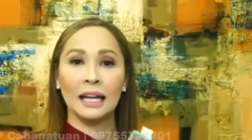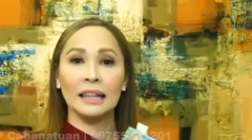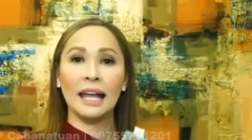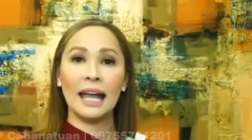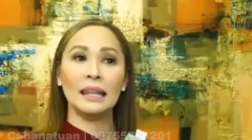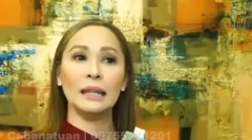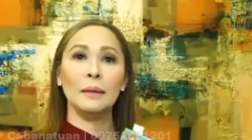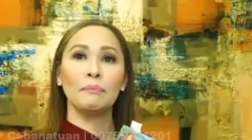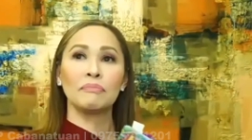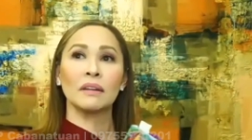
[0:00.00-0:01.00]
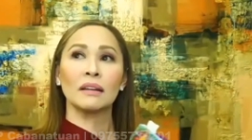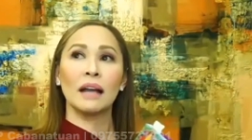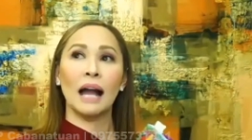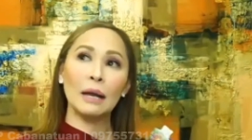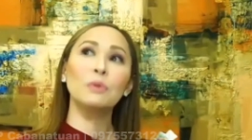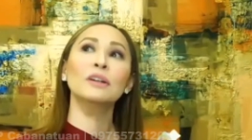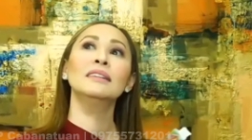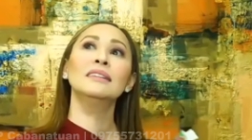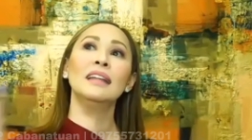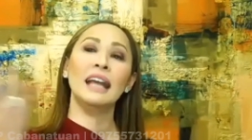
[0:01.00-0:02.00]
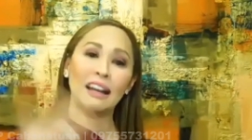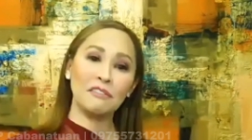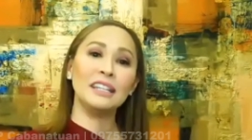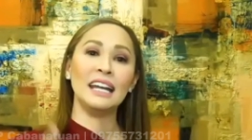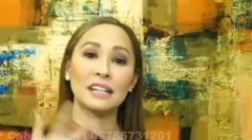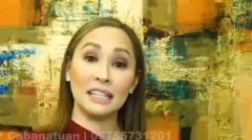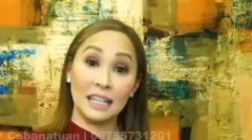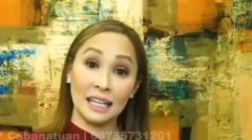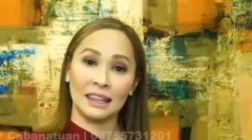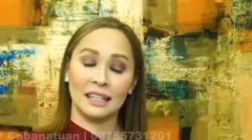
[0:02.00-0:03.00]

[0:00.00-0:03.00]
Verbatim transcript: then I would everyday read it.